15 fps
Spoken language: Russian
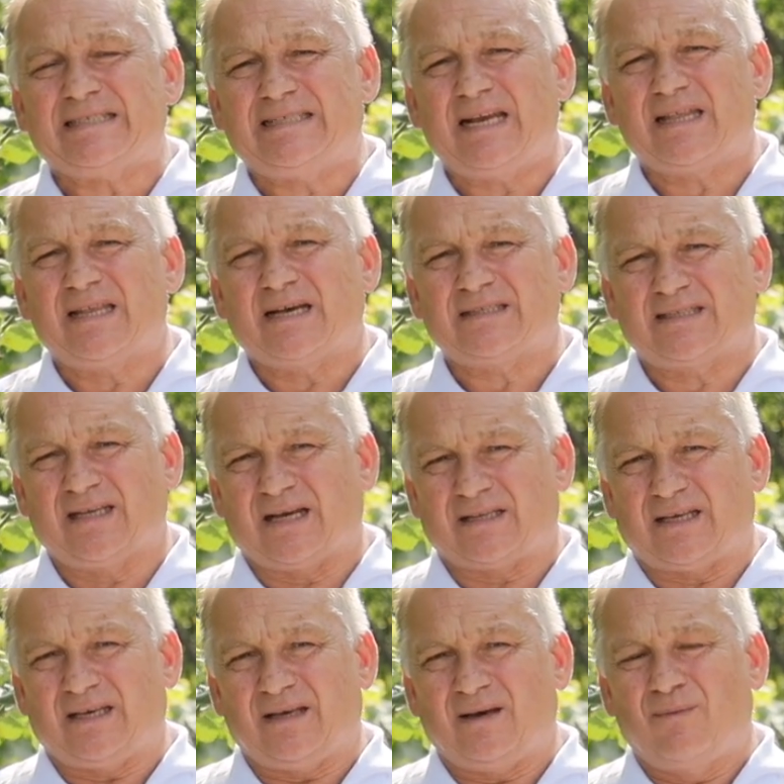растительные
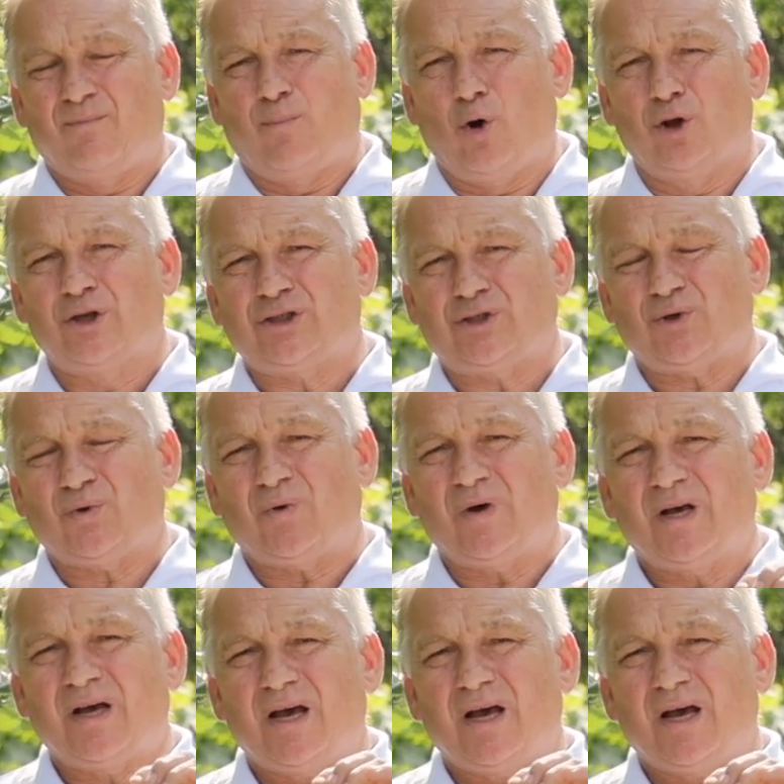остатки полностью